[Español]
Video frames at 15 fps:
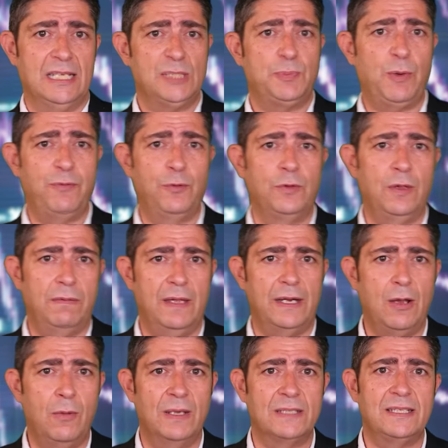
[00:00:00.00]
quieres profundizar
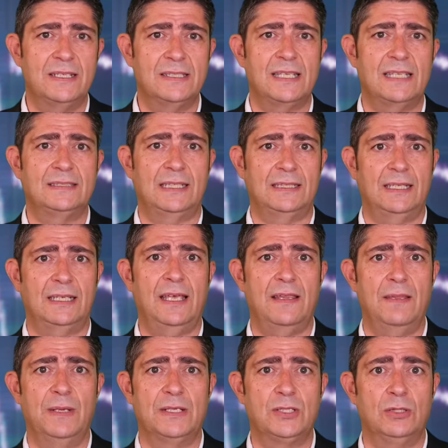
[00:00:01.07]
aún más en esta estrategia
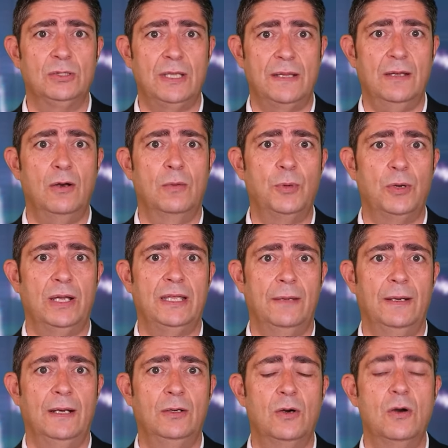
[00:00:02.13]
de inversión, te dejo por aquí
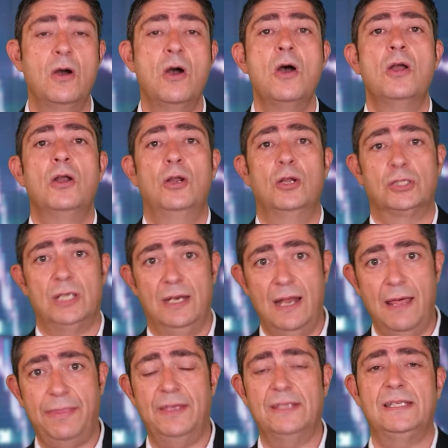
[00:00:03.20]
abajo los
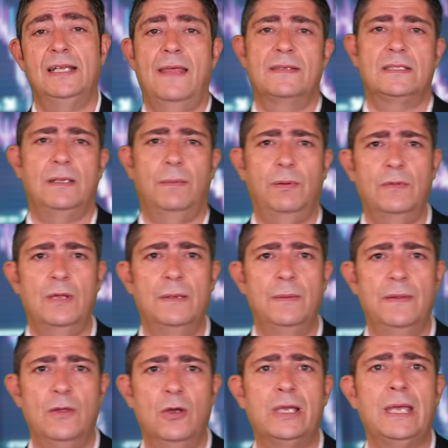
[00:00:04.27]
enlaces en la descripción del
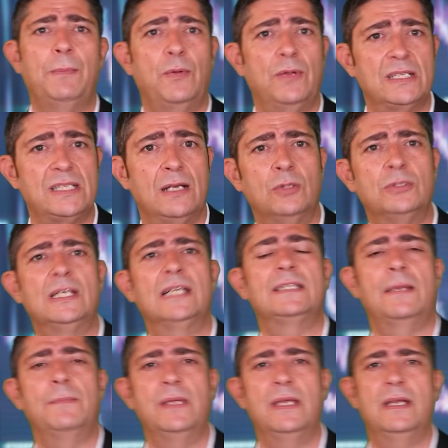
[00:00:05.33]
vídeo que podrás encontrar
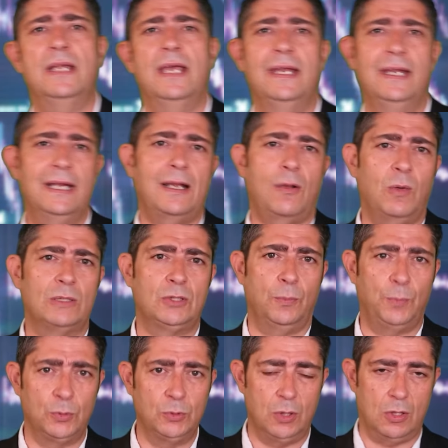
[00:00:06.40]
también en
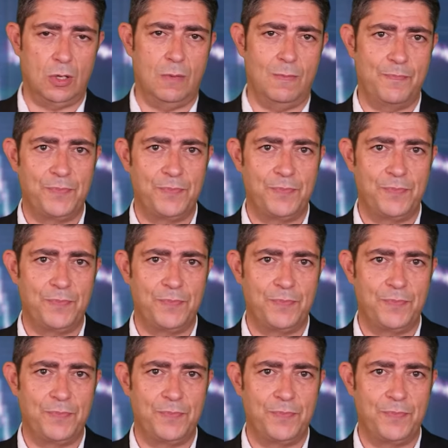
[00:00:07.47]
r4.com.